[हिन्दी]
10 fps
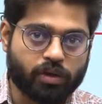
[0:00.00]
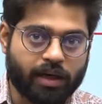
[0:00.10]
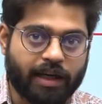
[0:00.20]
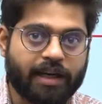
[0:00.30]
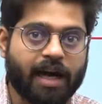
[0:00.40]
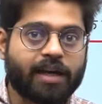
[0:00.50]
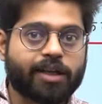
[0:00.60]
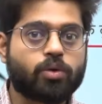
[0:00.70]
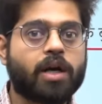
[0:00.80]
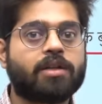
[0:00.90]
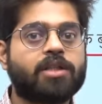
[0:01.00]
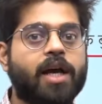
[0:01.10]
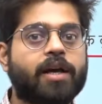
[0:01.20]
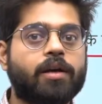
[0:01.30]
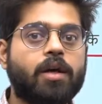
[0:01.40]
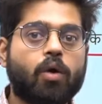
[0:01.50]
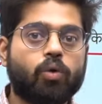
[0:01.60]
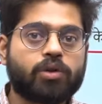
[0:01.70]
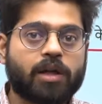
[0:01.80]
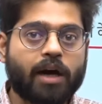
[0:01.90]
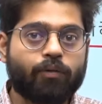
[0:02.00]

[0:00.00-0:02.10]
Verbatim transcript: लेके आने का जो खर्चा है उस ख,